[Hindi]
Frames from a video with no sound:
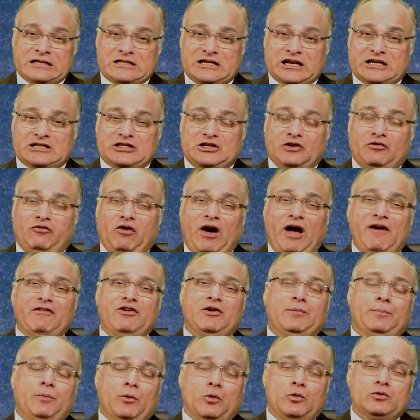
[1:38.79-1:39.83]
सिक्सटी फाइव
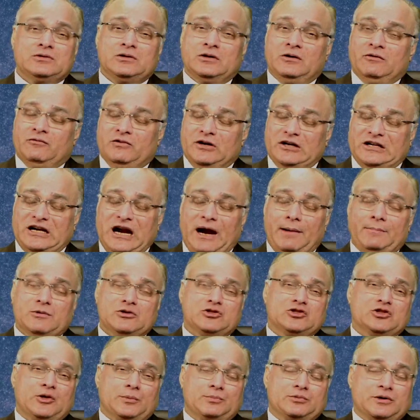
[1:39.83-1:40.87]
रिपोर्ट्स डायमंड
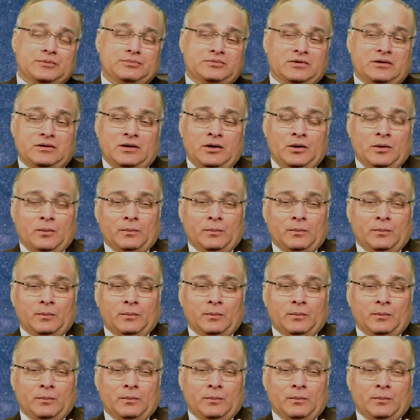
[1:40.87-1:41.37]
सब्सक्रिप्शन